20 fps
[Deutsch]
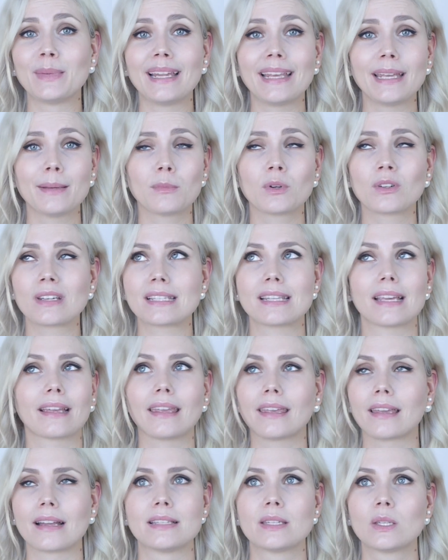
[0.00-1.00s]
Leben und das
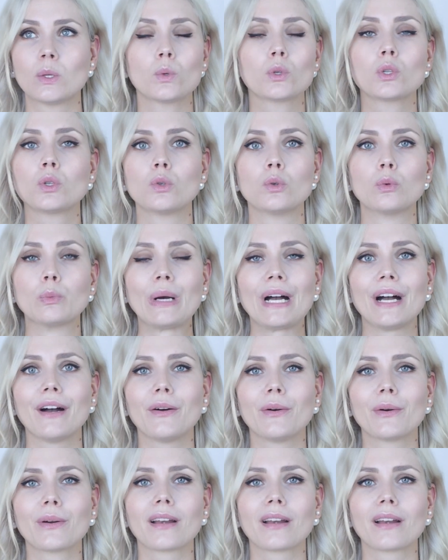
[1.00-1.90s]
sage ich als YouTuber